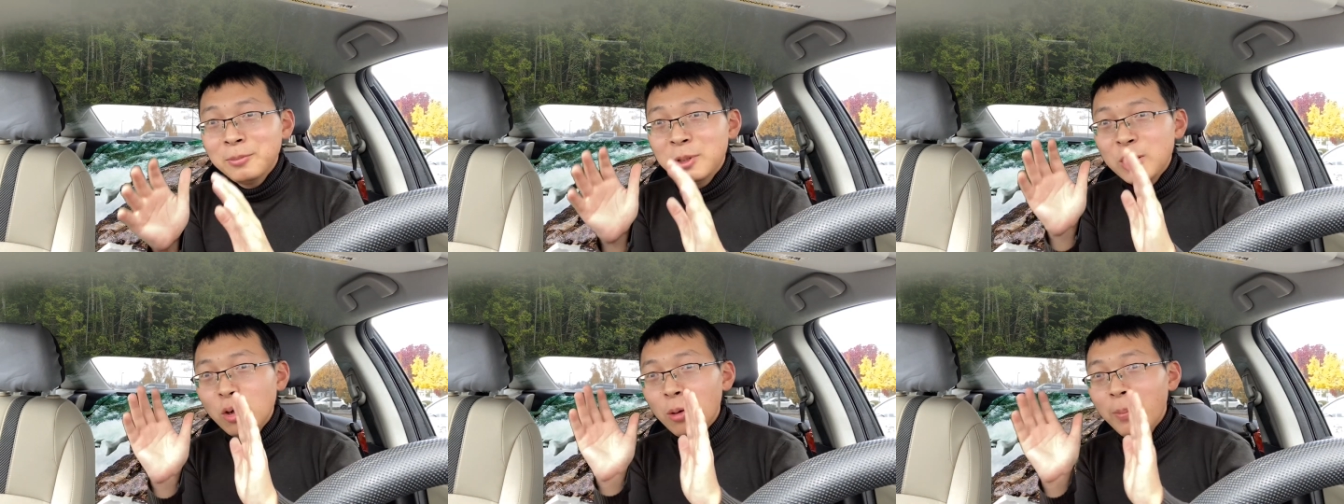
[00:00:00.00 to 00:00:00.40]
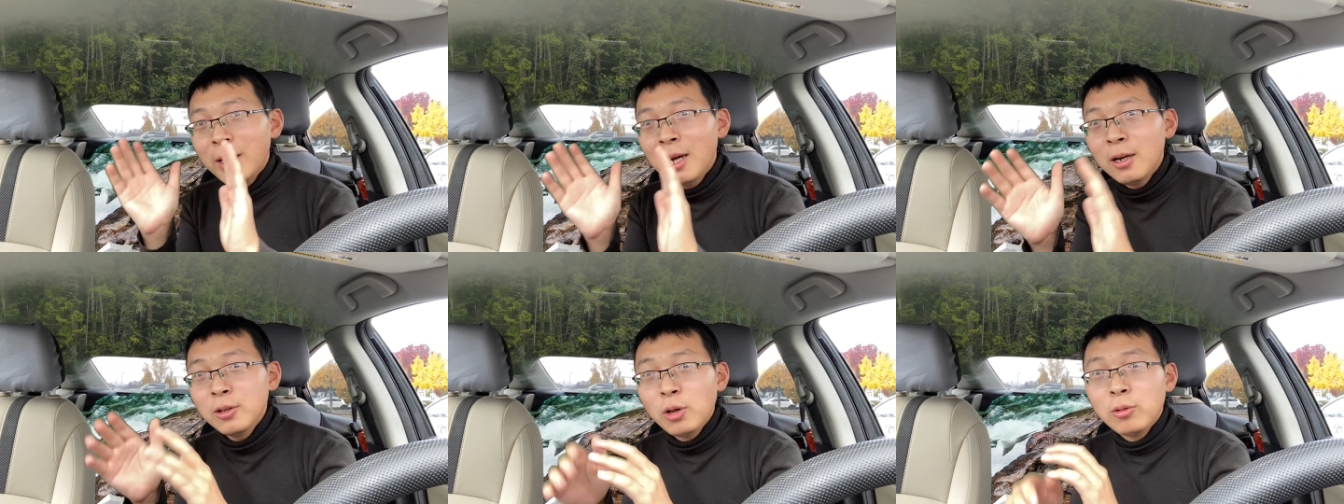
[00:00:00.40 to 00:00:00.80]
结果被
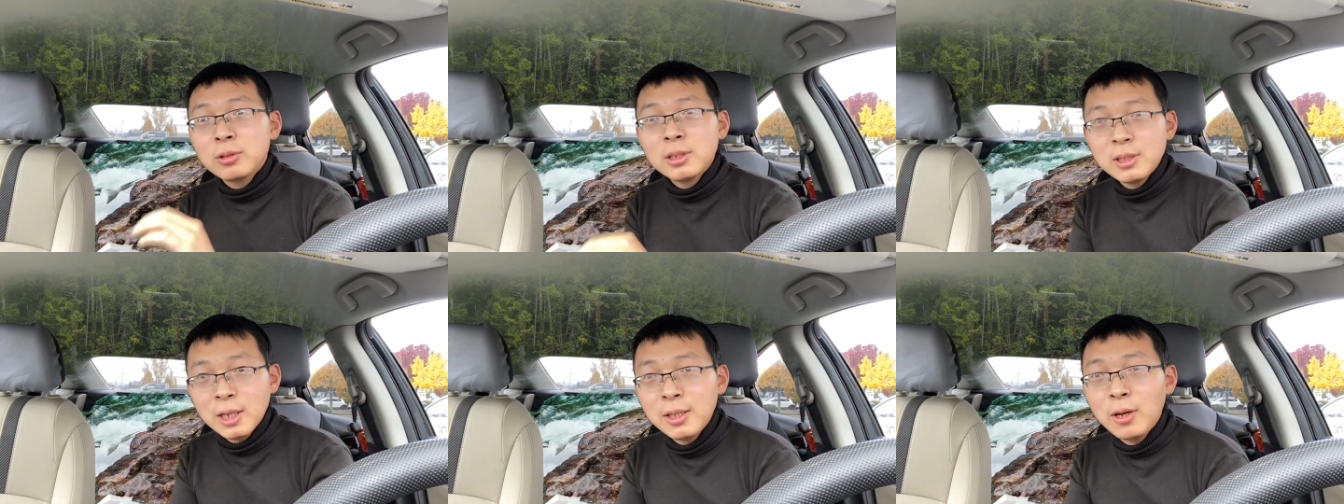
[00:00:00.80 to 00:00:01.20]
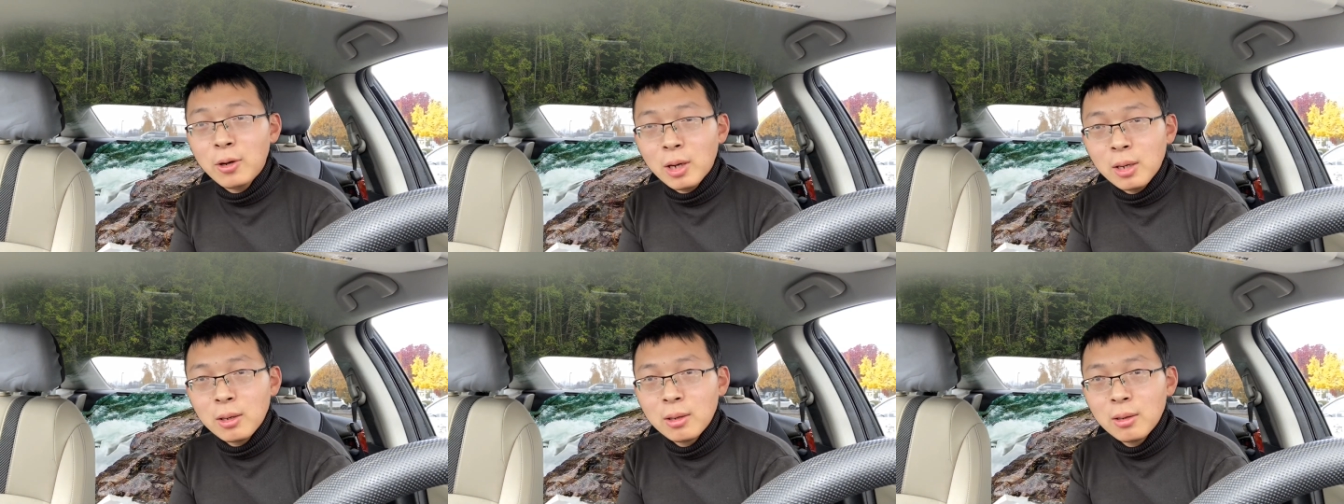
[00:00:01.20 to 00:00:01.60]
他的老师听到
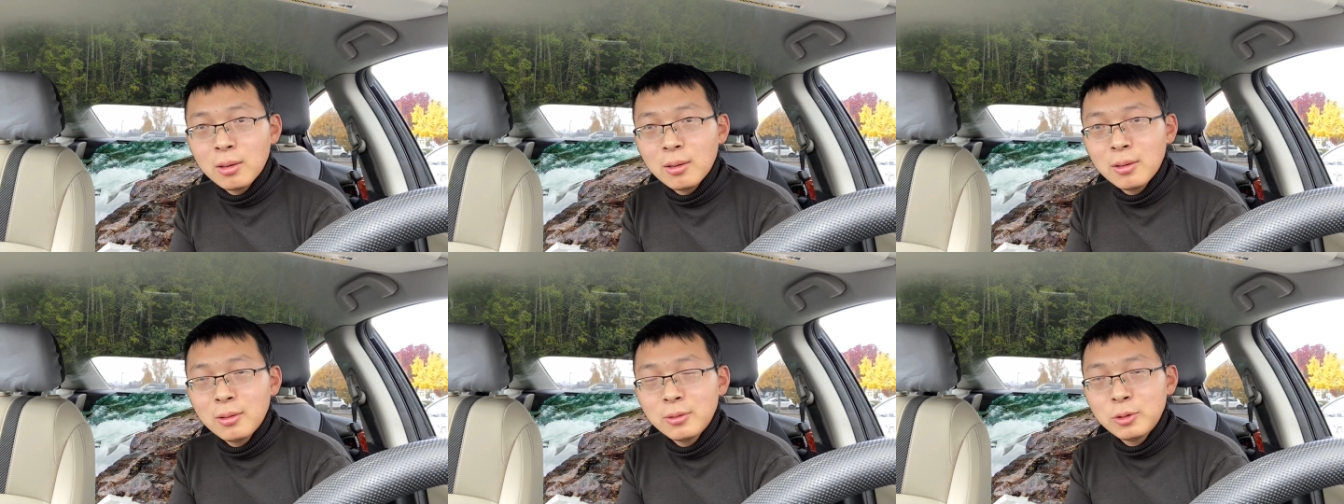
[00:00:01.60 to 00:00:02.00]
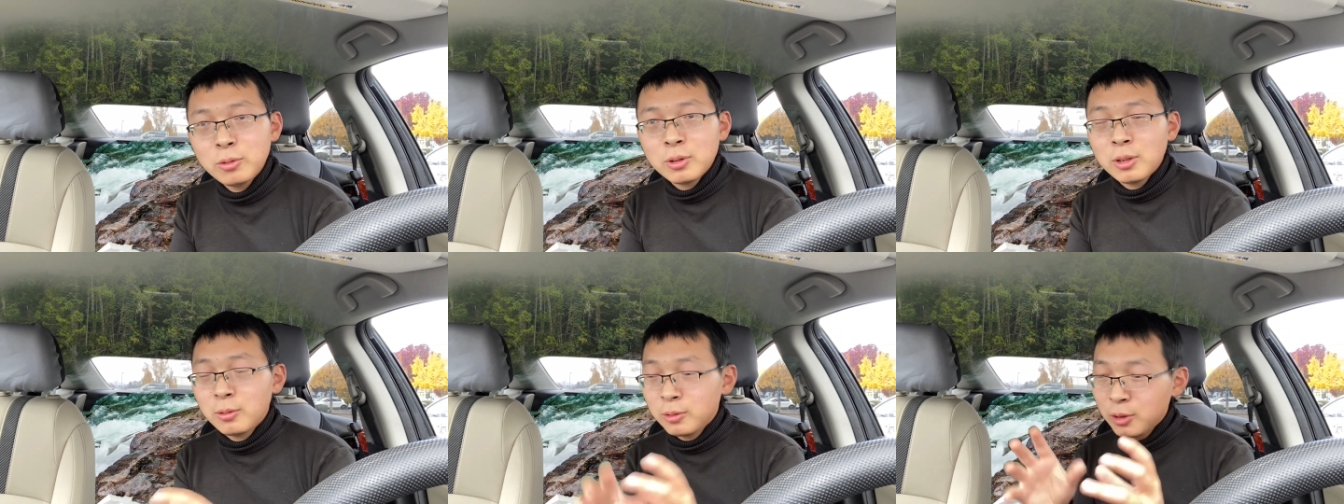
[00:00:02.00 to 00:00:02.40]
了，就
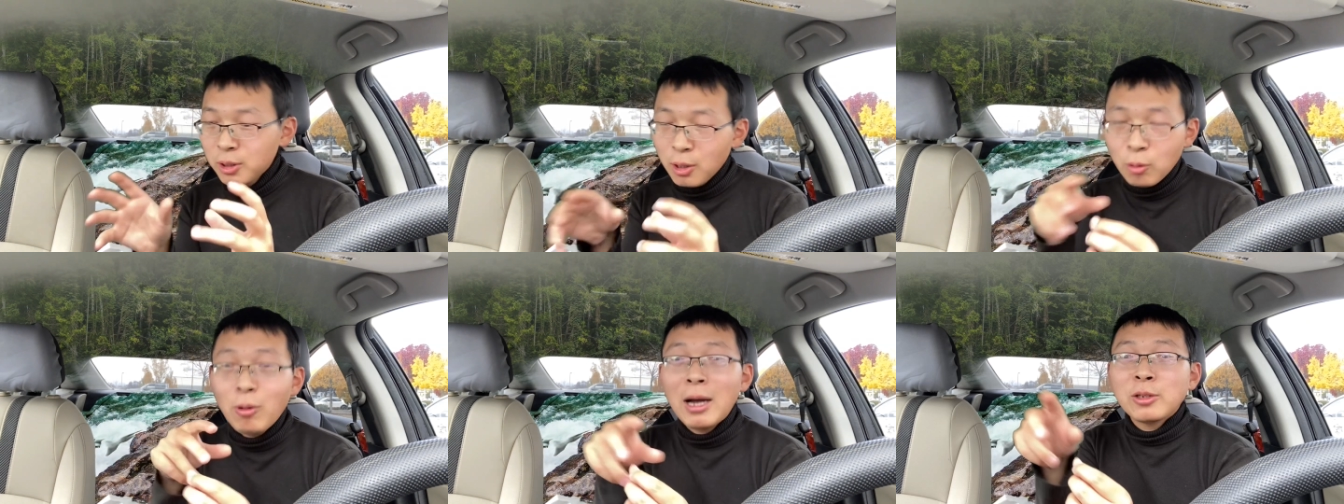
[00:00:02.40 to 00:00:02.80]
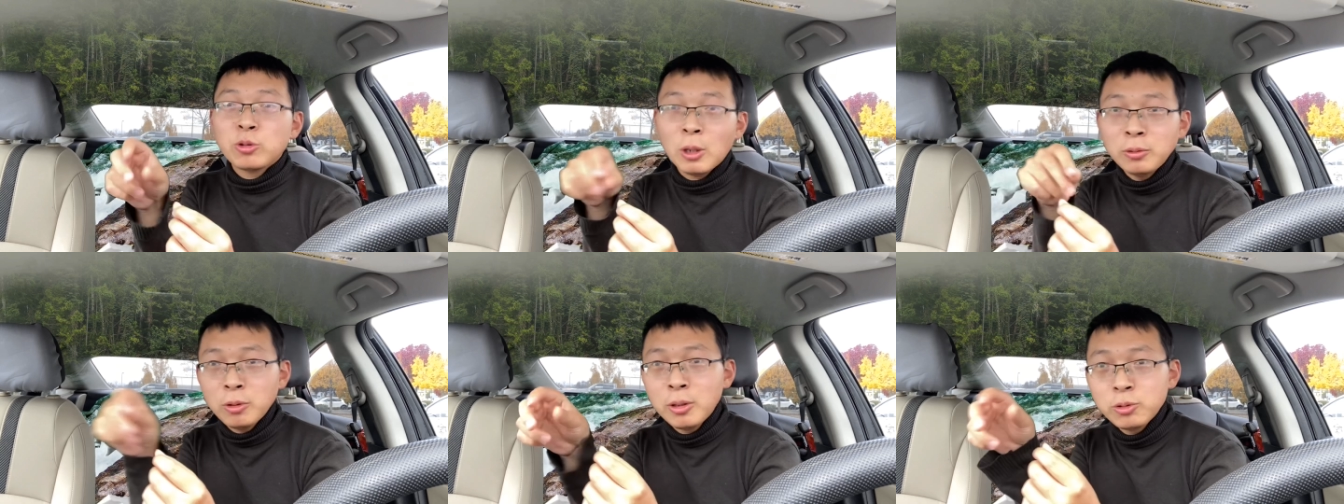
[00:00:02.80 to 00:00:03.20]
是这个话
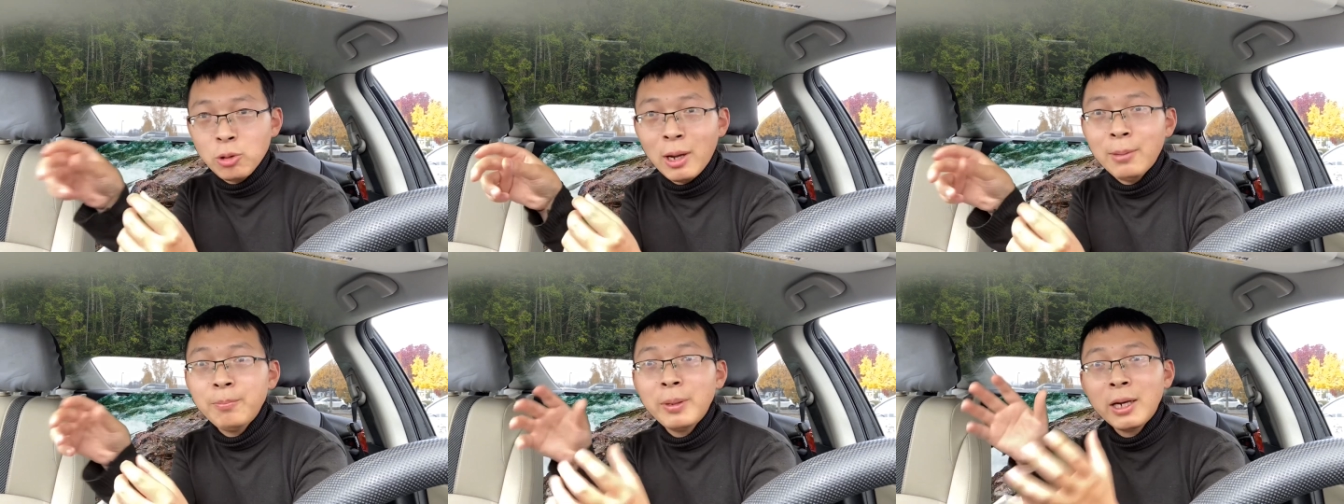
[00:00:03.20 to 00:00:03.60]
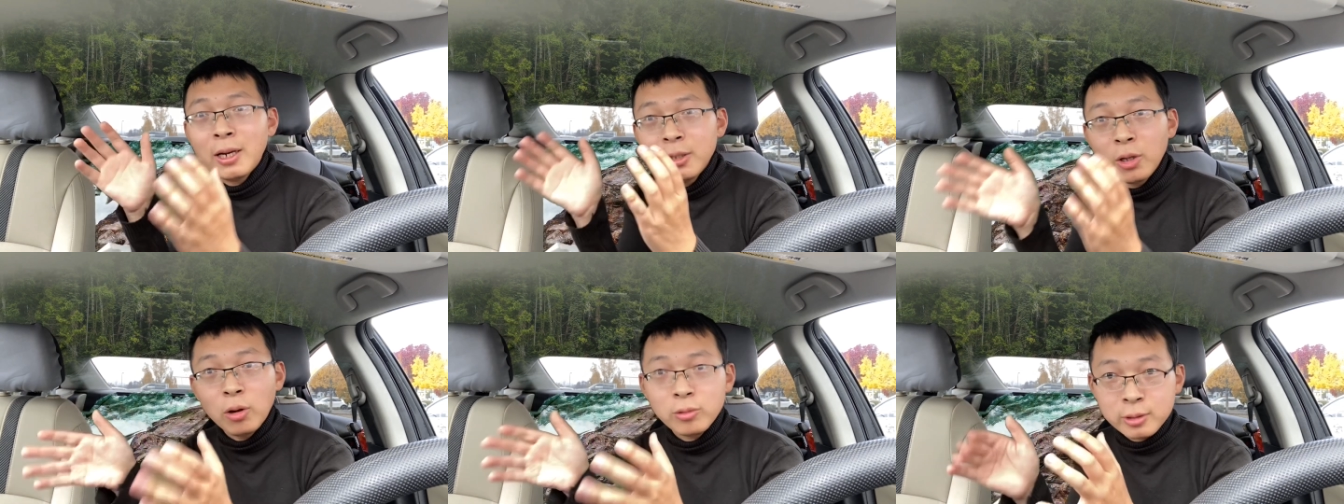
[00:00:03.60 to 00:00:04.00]
传传传被他的
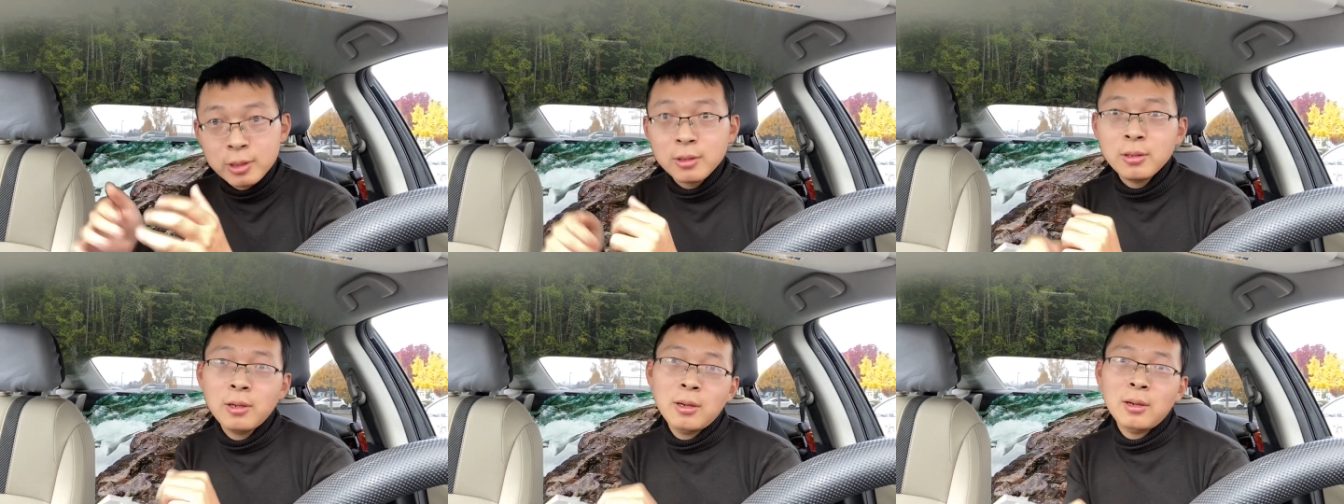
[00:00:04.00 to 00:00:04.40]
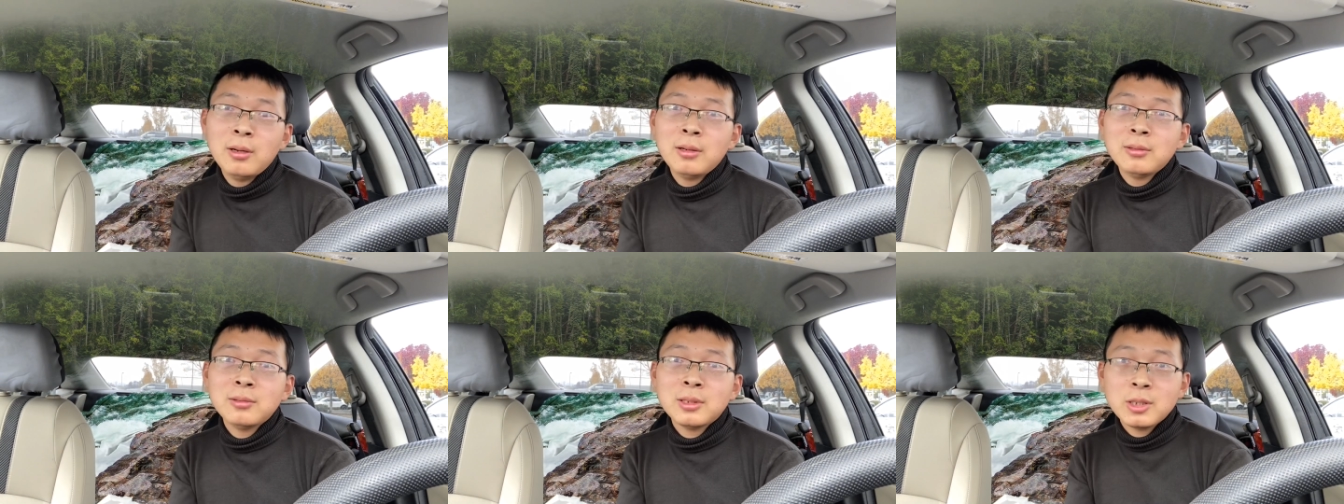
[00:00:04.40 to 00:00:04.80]
老师
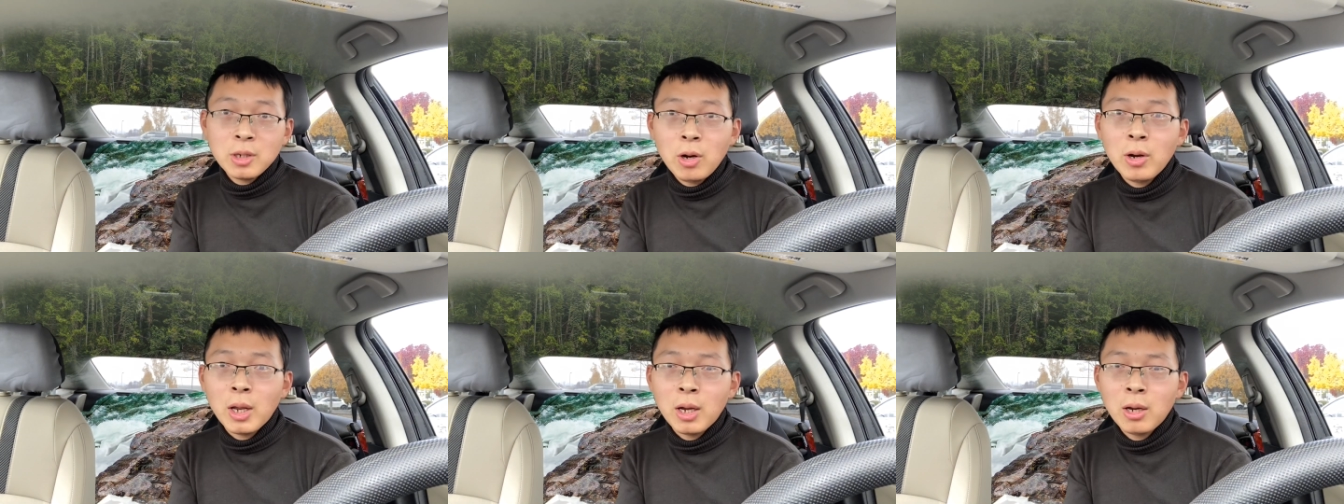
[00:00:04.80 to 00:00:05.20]
知道了。